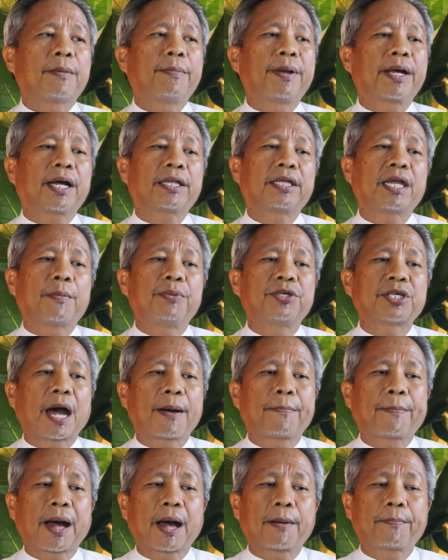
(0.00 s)
ya mereka tidak
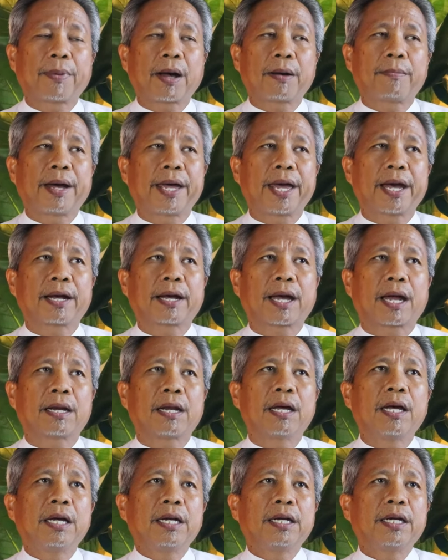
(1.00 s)
bisa apa-apa.
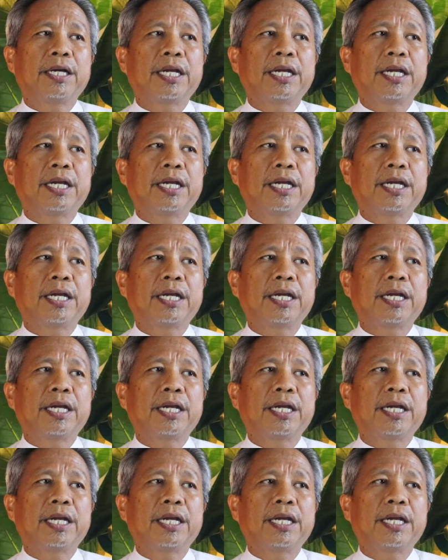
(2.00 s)
Bayangkan,